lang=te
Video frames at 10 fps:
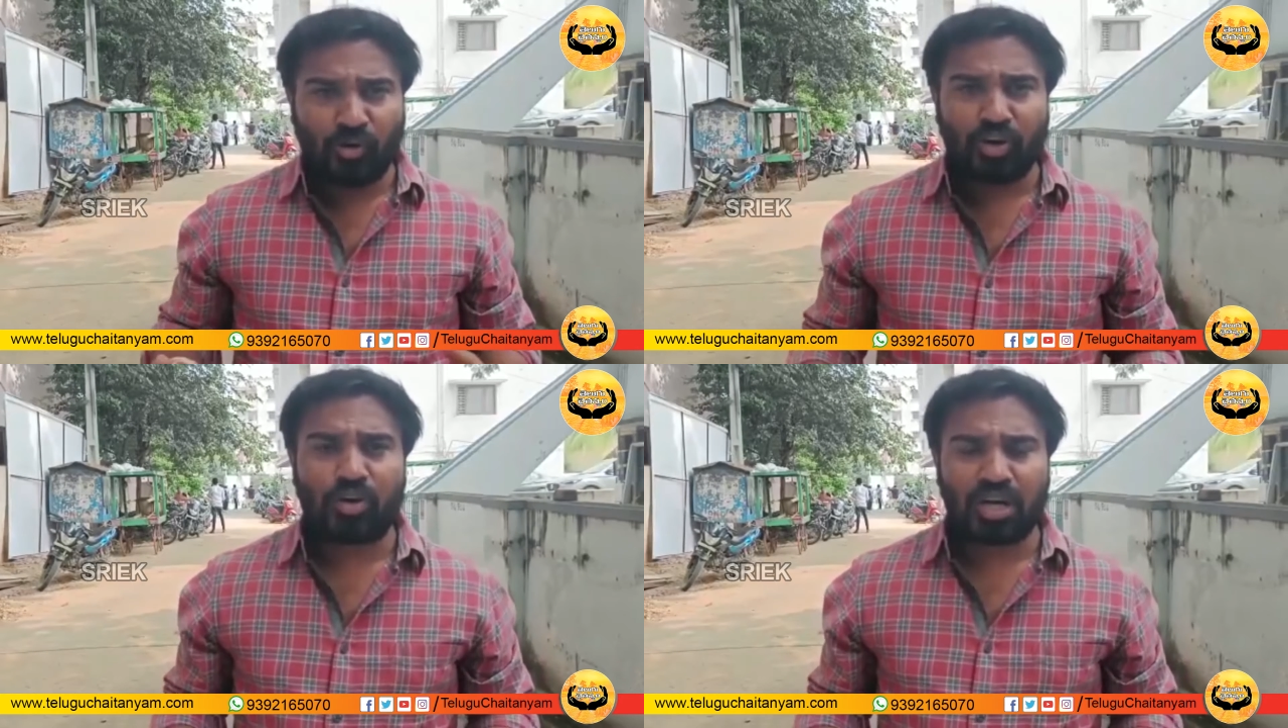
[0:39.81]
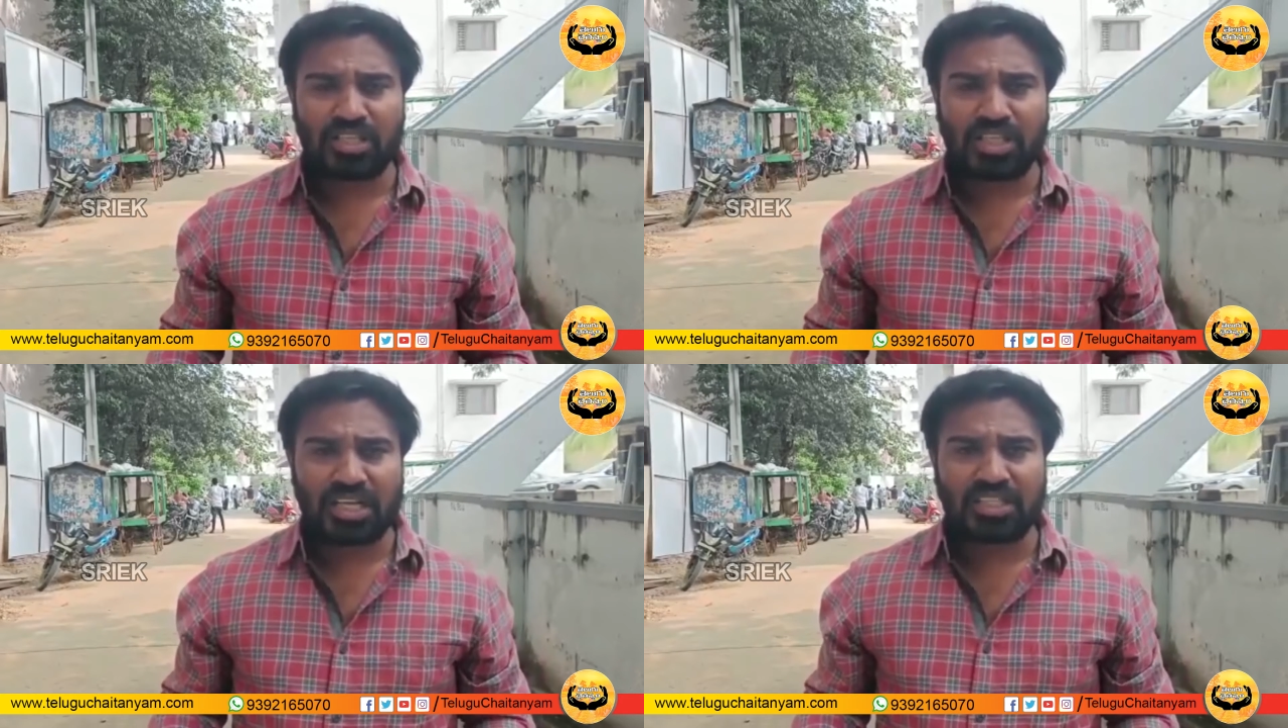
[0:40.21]
ఎవరి
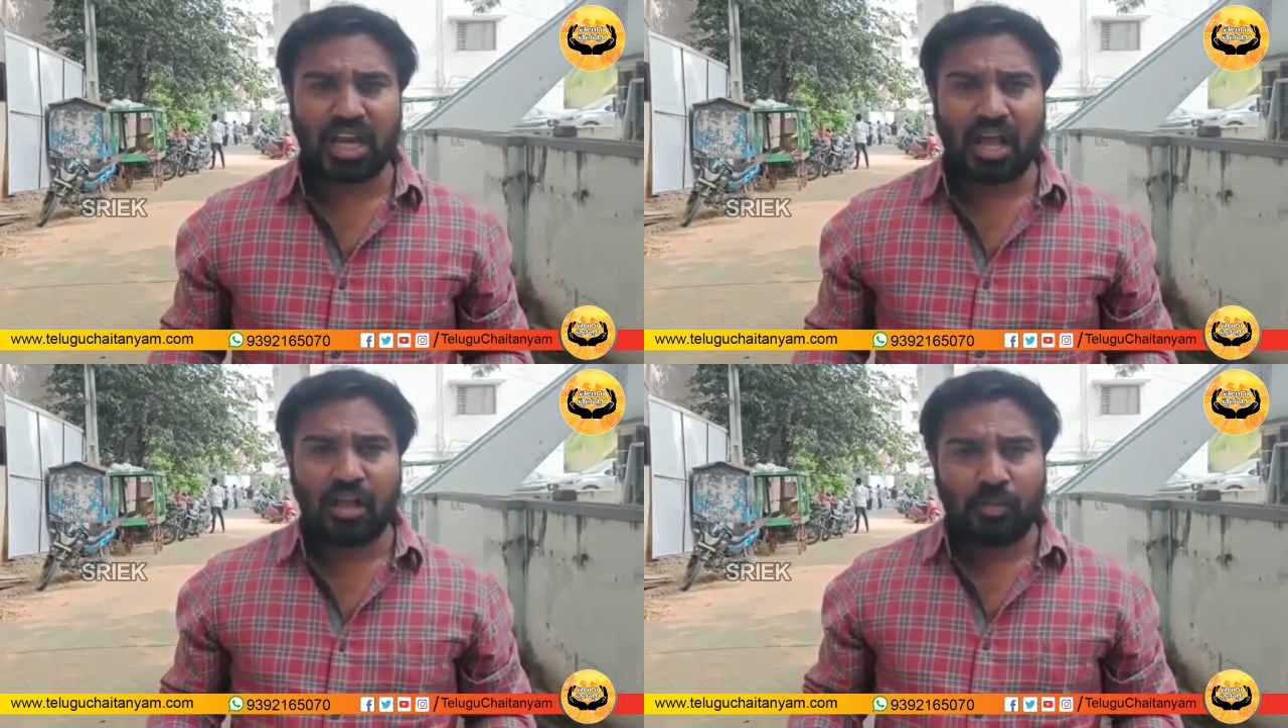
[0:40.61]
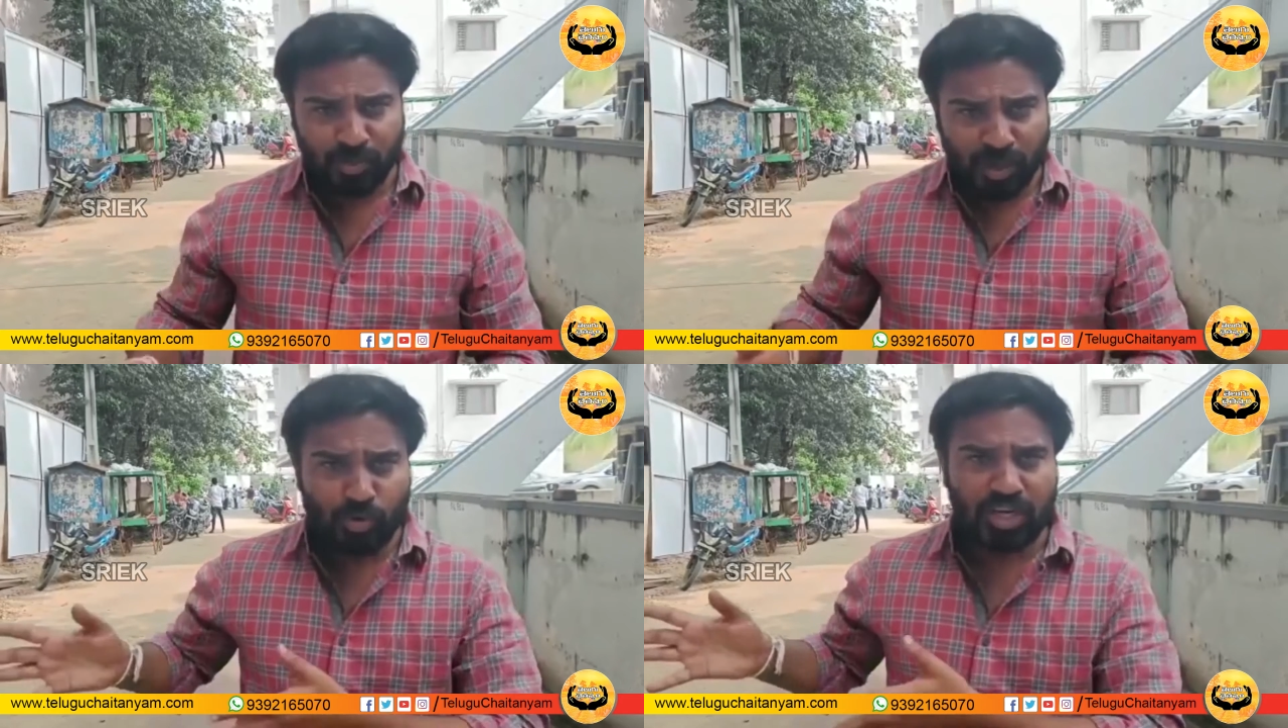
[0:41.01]
కోసం గర్జన
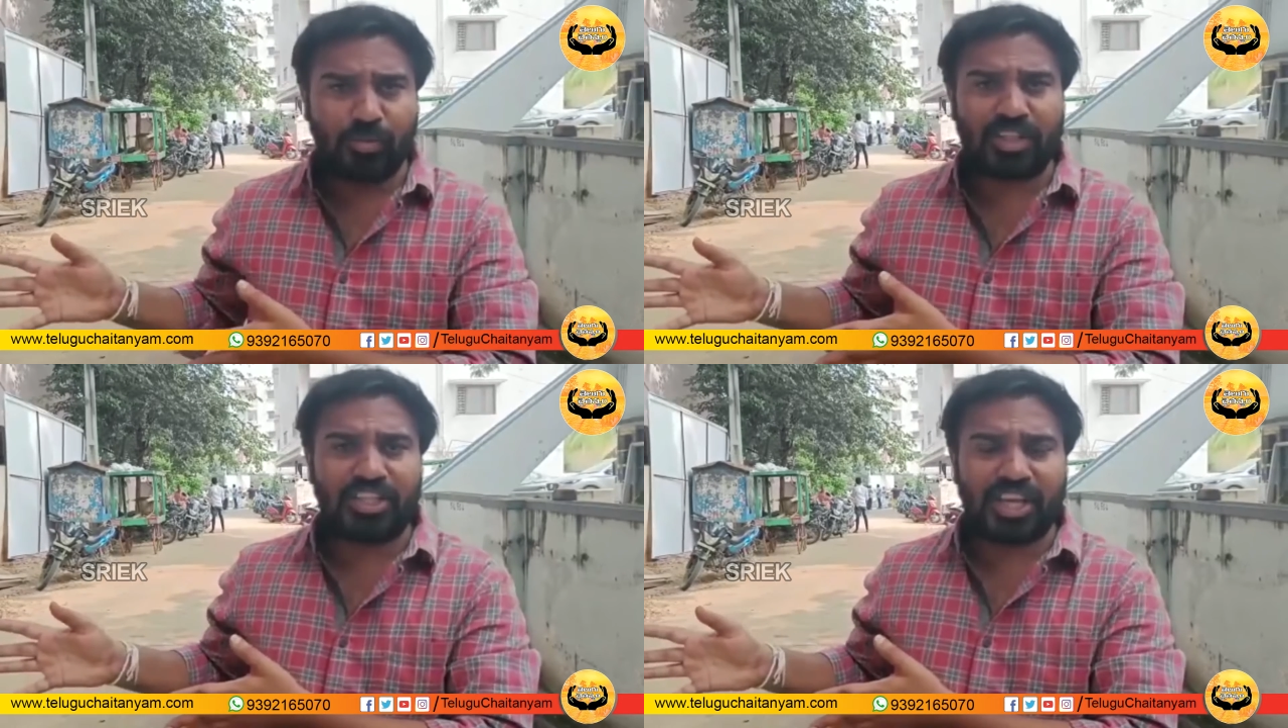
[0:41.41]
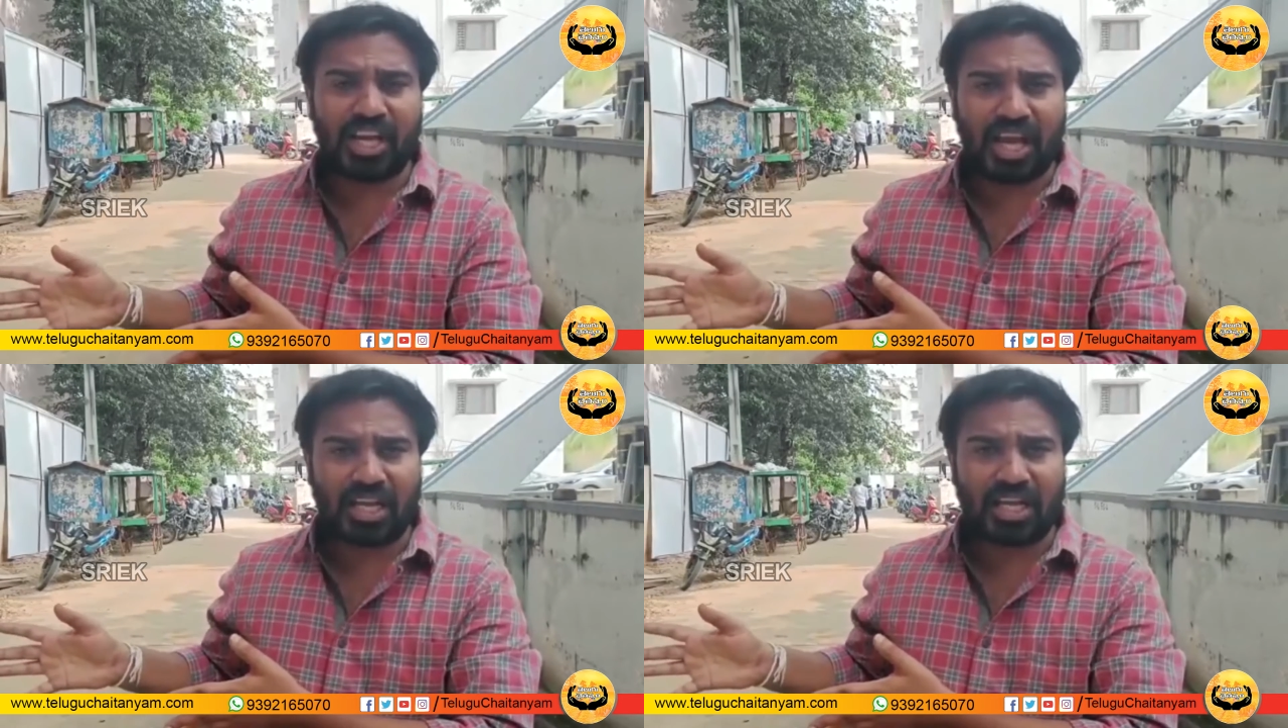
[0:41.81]
మీ ముఖ్యమంత్రి
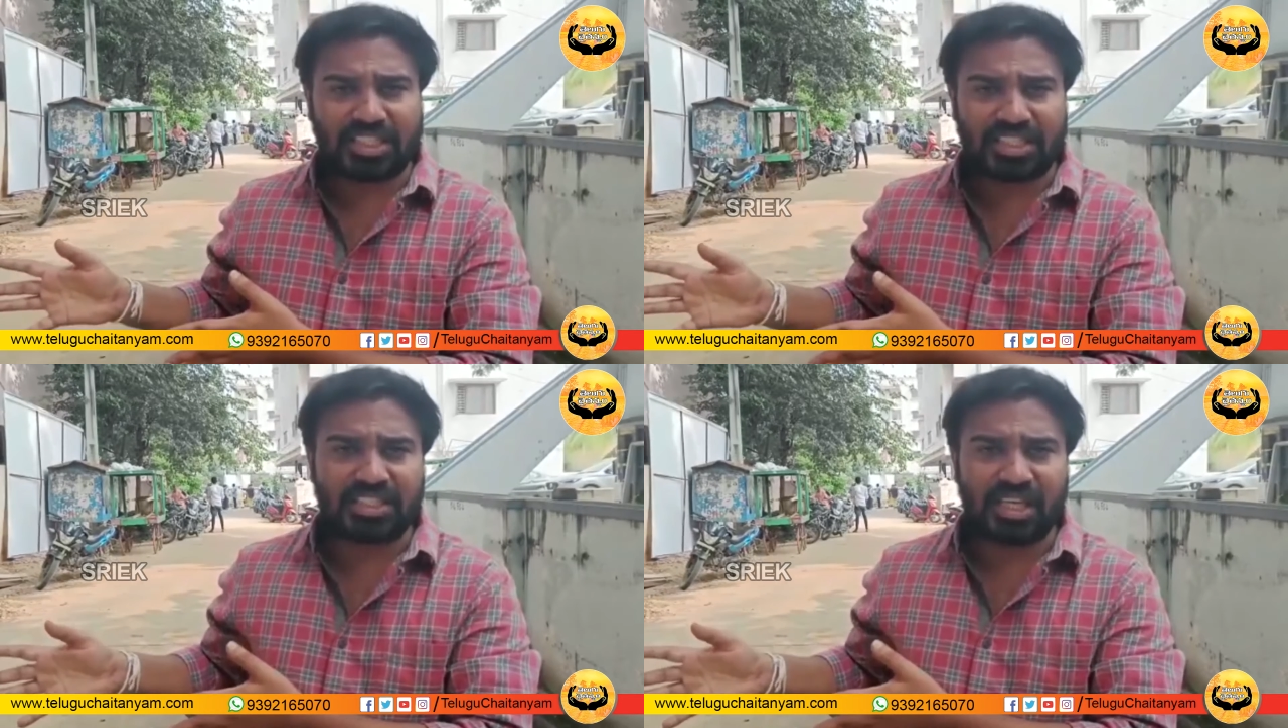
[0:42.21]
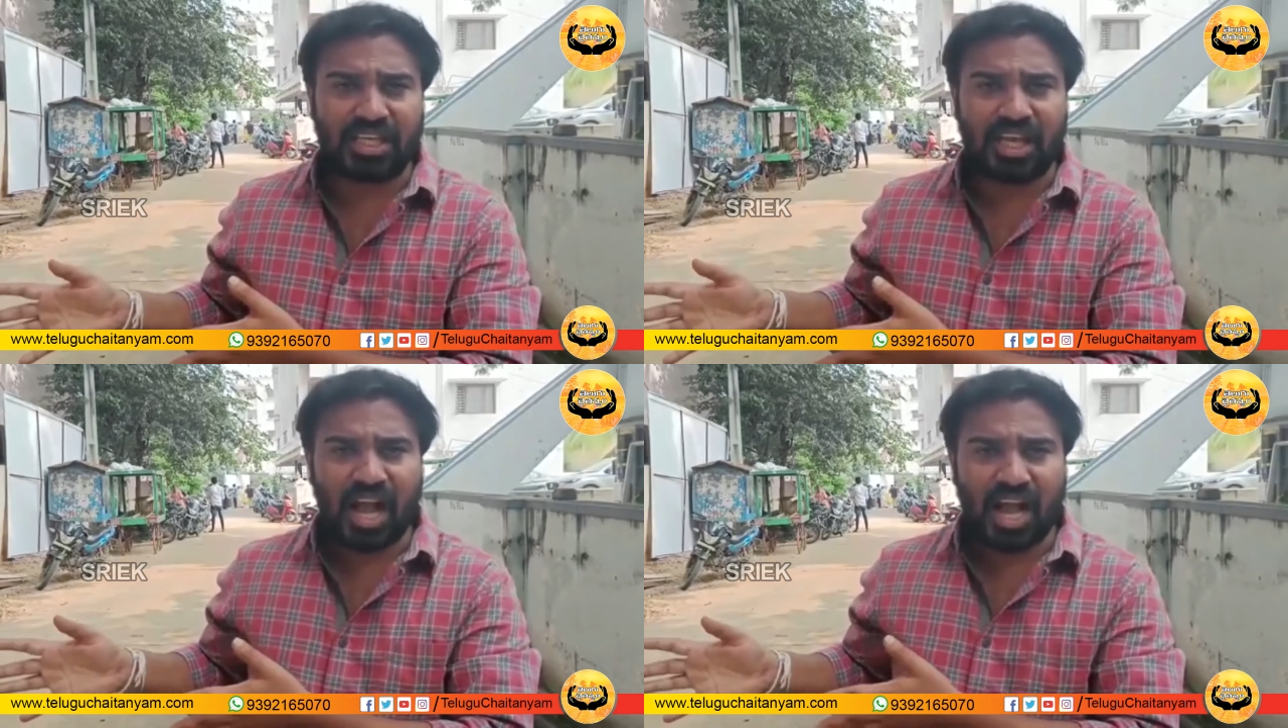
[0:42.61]
దగ్గరికి వెళ్ళి
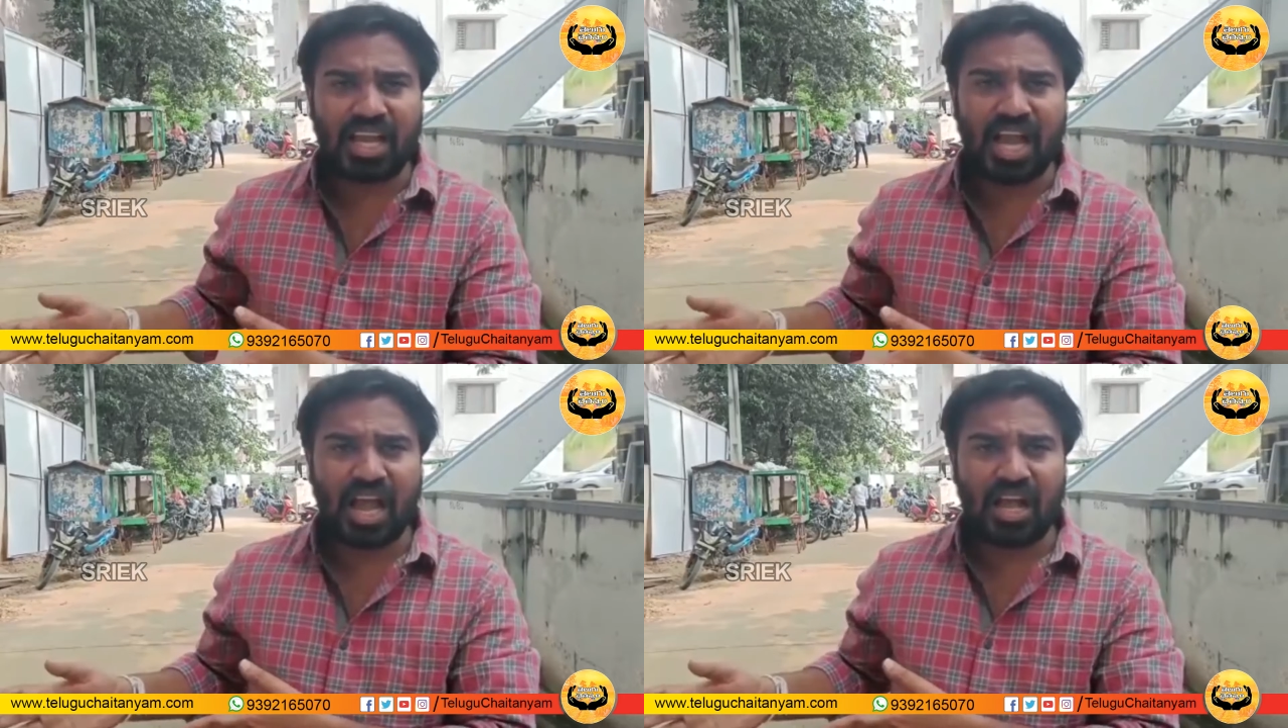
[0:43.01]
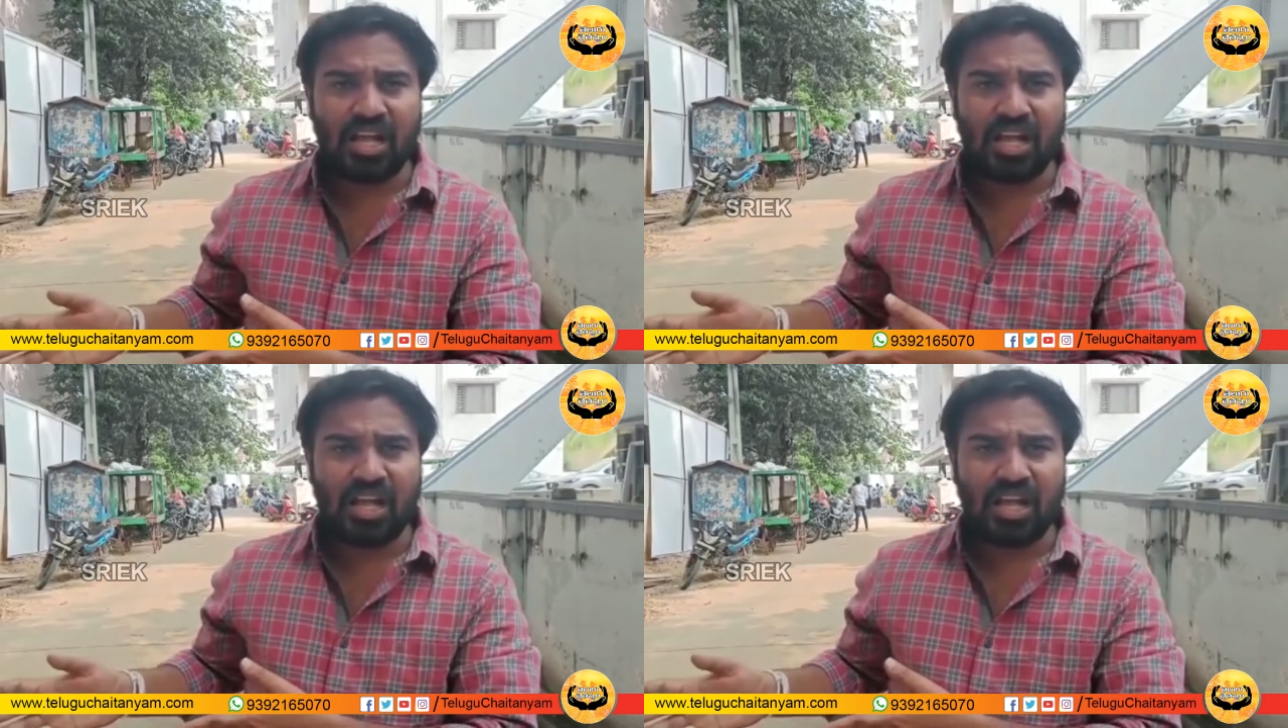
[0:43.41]
గర్జించండి అయ్యా